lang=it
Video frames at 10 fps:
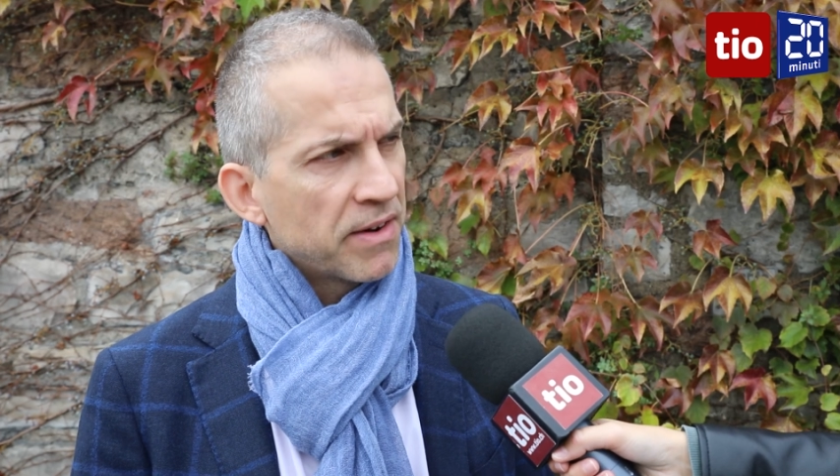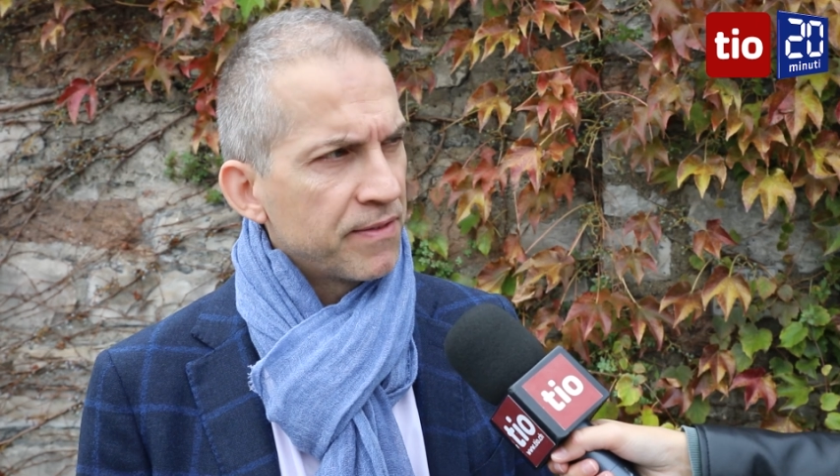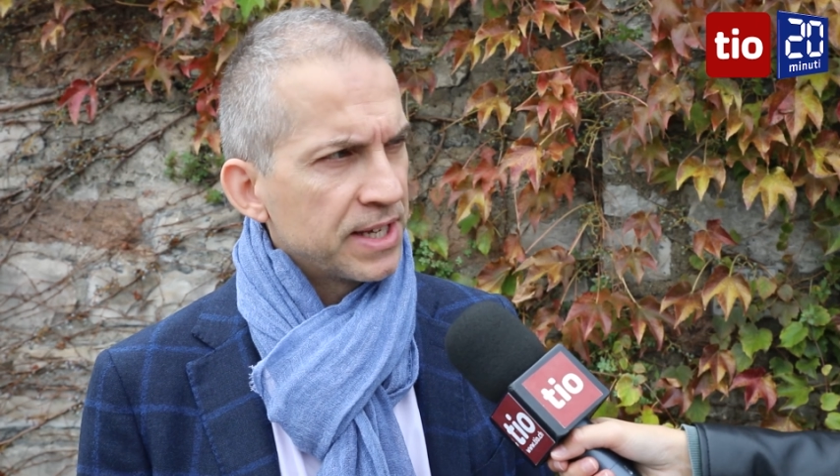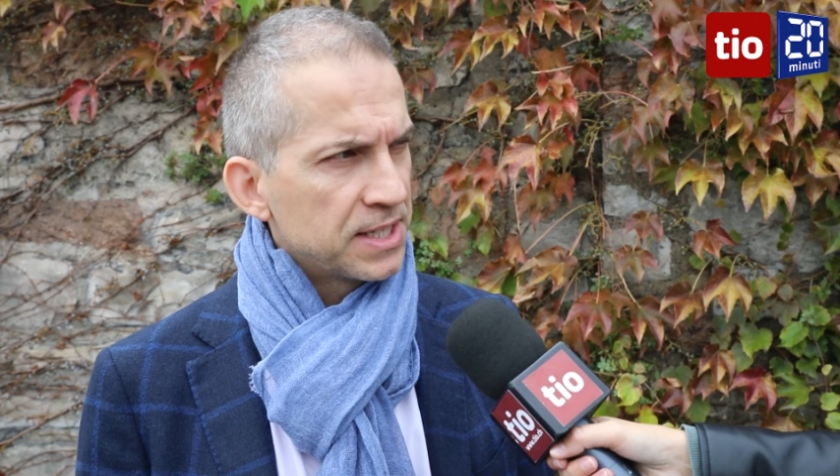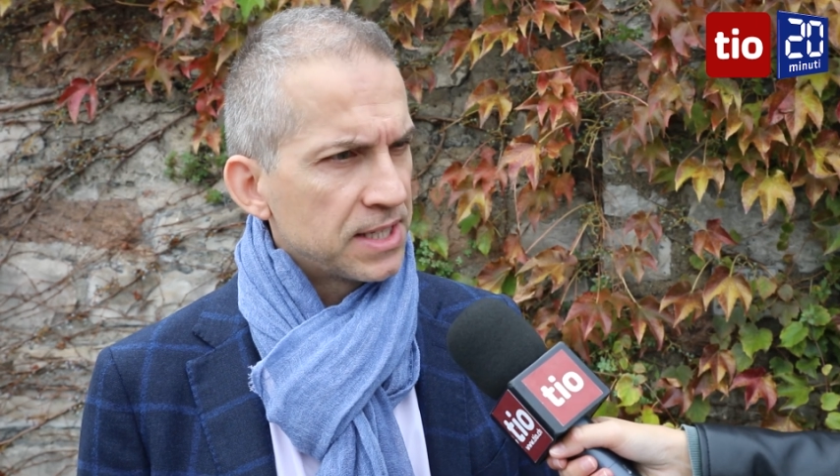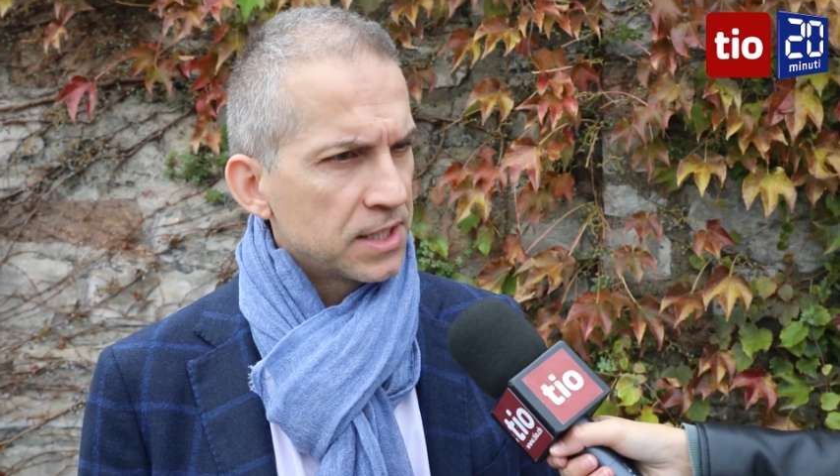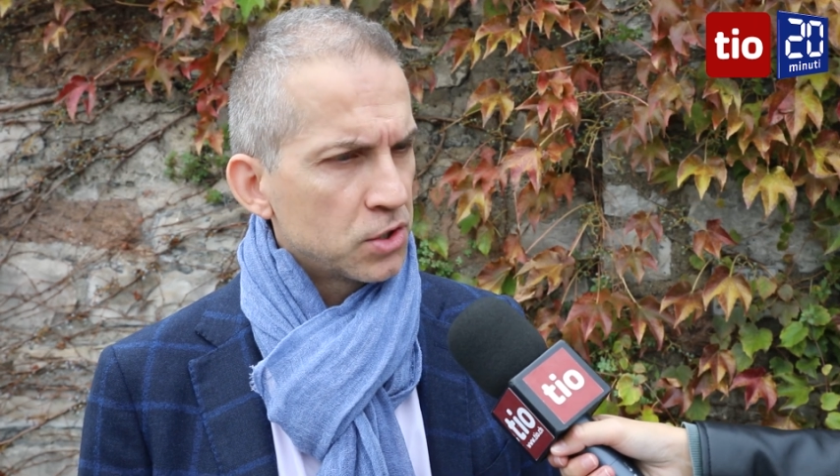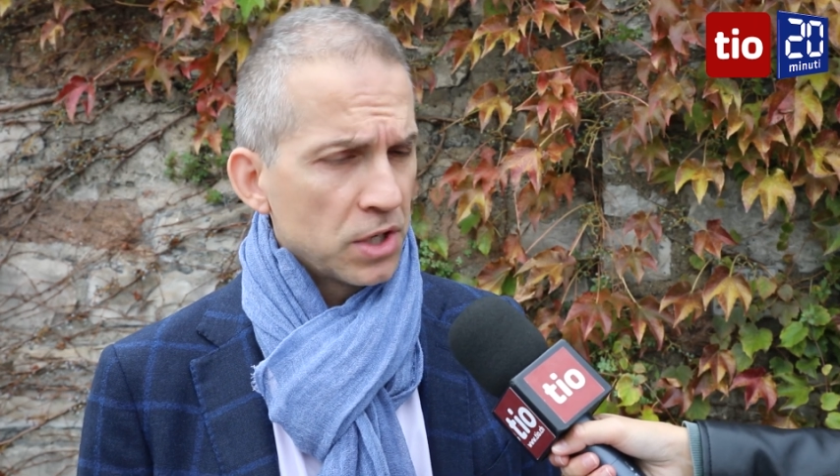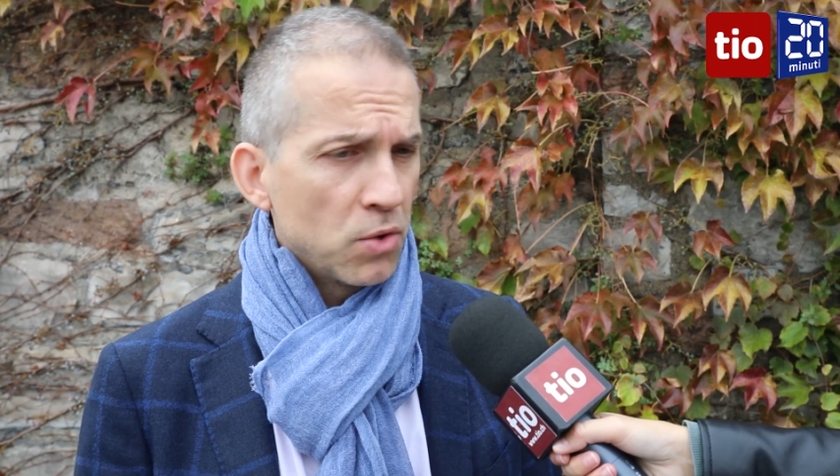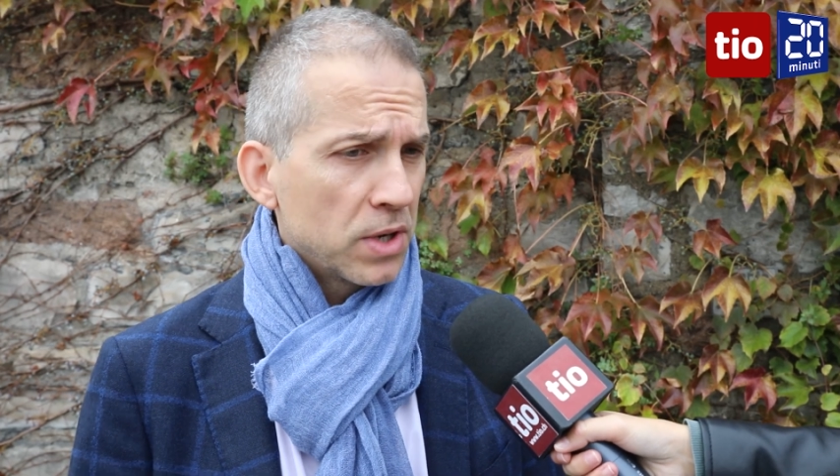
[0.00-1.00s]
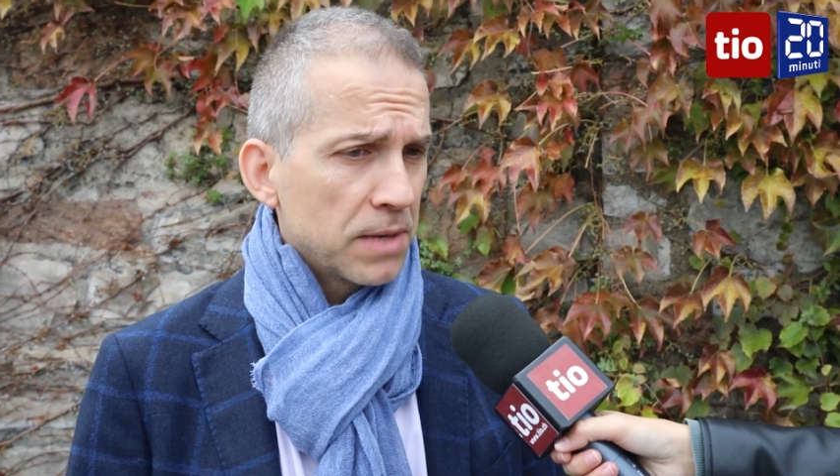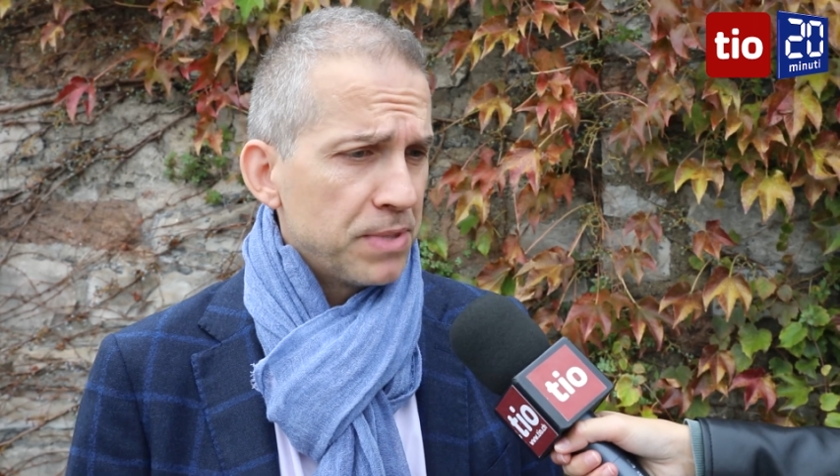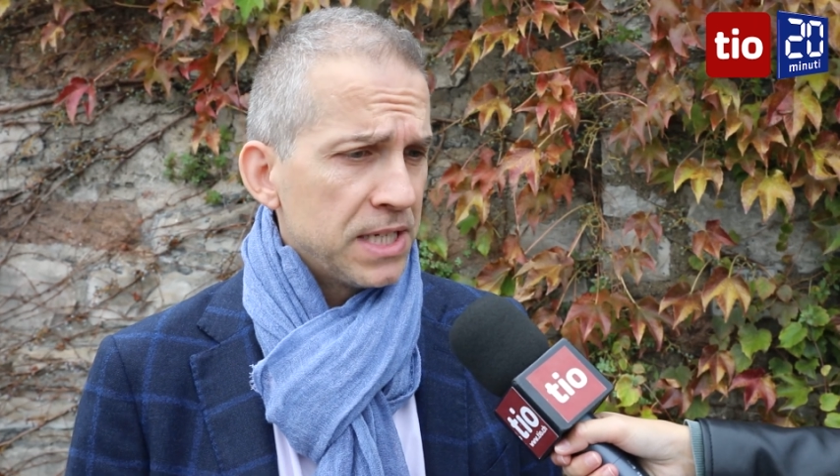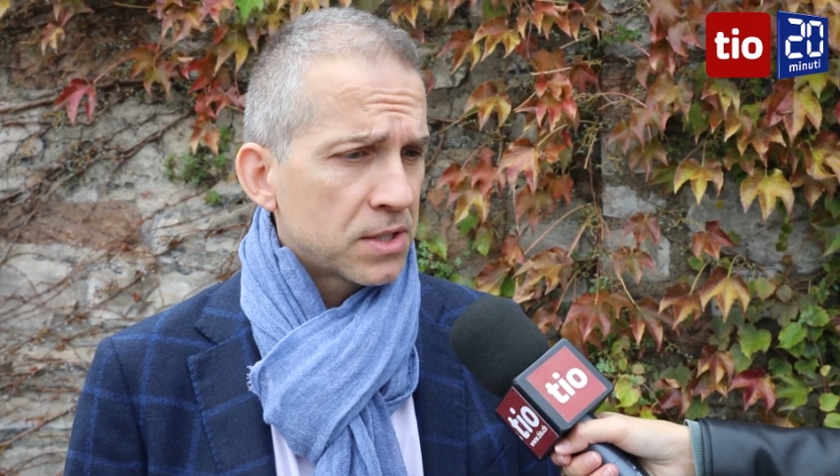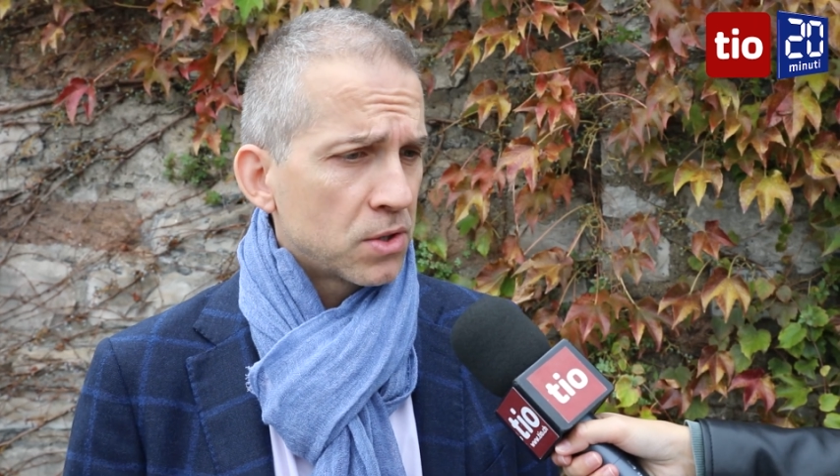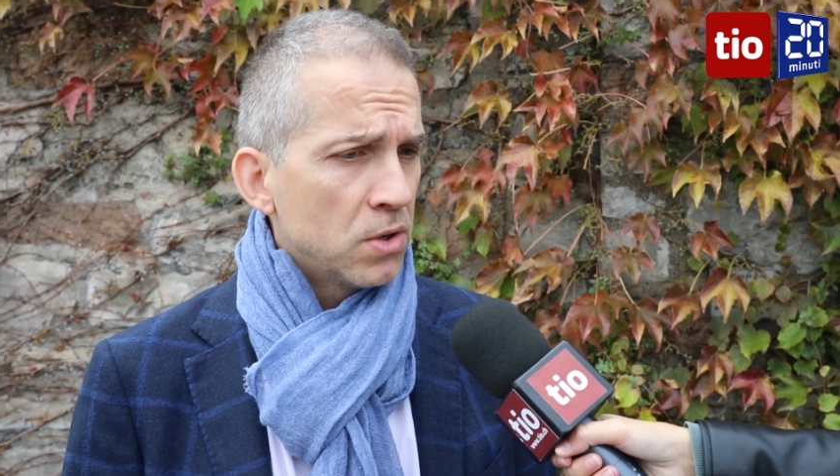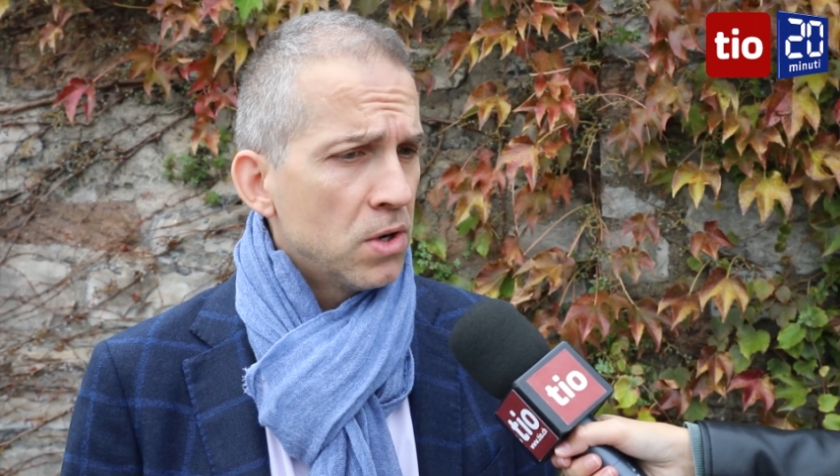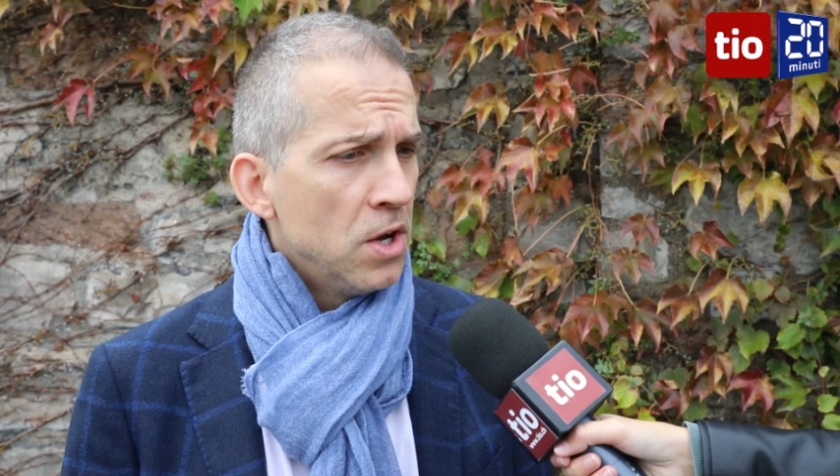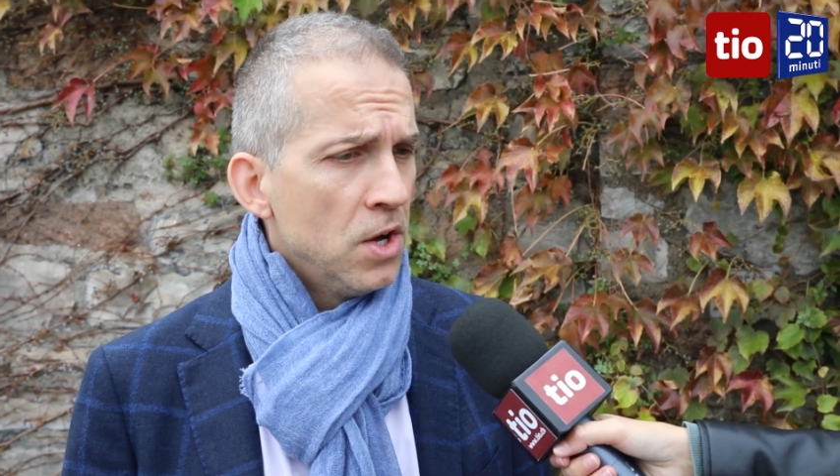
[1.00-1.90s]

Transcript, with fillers: avere esitazioni. Non capisco